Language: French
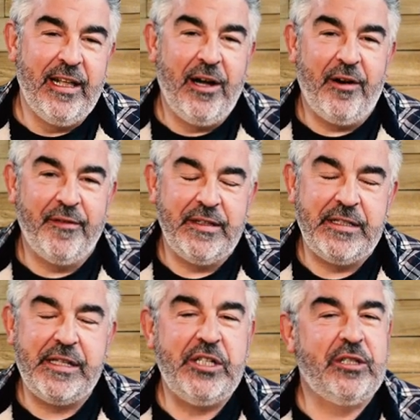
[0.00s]
En fait,
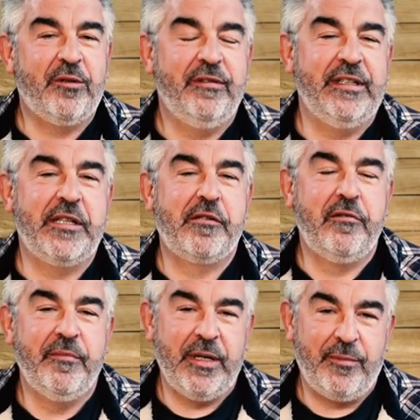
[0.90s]
ici, j'ai trouvé des
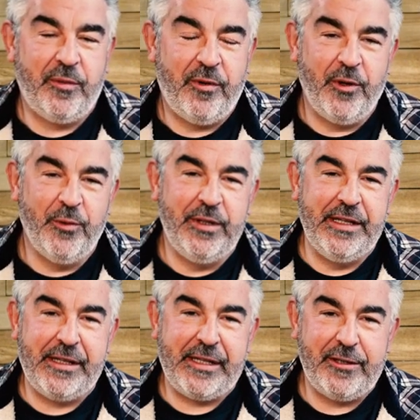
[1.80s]
super bons produits.
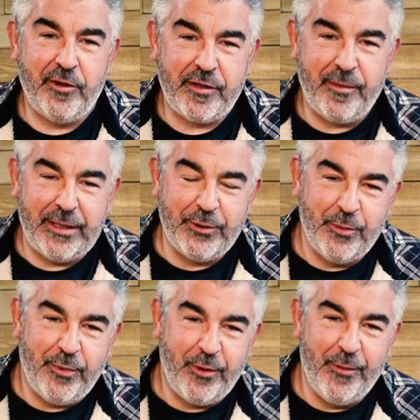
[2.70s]
C'est dans un bateau
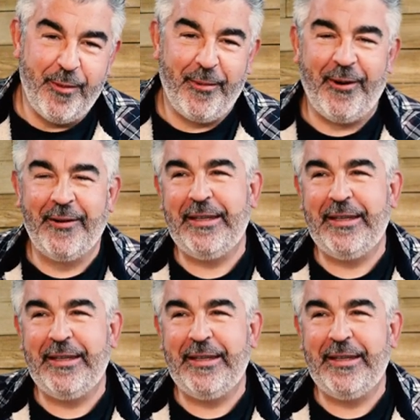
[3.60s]
pour le moment.